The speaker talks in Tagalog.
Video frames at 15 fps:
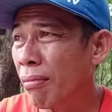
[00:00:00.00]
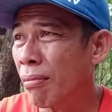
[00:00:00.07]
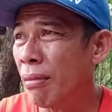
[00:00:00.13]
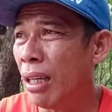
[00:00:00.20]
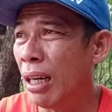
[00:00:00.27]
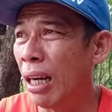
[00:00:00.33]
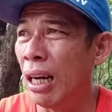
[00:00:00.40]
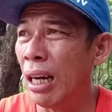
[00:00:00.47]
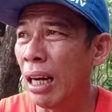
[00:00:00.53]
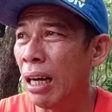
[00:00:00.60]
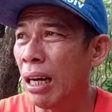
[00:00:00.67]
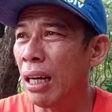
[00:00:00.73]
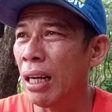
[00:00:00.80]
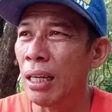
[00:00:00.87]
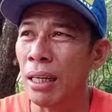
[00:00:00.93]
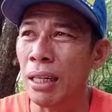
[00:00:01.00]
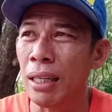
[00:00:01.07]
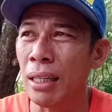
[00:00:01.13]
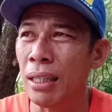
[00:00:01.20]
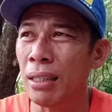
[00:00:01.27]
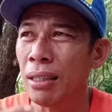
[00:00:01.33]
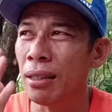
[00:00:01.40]
Ah,
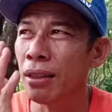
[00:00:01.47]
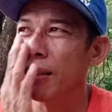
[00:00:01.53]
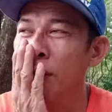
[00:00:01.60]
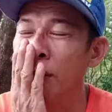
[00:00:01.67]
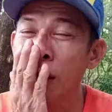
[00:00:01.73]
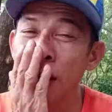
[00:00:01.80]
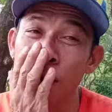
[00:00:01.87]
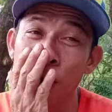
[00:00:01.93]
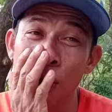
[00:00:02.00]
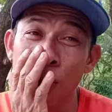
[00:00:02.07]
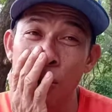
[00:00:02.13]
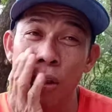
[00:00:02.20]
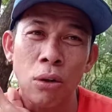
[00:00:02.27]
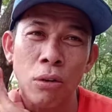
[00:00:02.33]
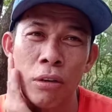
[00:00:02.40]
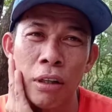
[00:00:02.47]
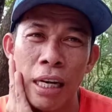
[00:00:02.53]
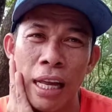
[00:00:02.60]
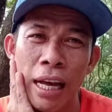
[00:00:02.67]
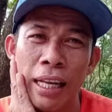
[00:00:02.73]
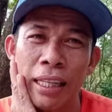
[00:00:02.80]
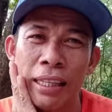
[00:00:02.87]
uh, ito na, ko na lahat.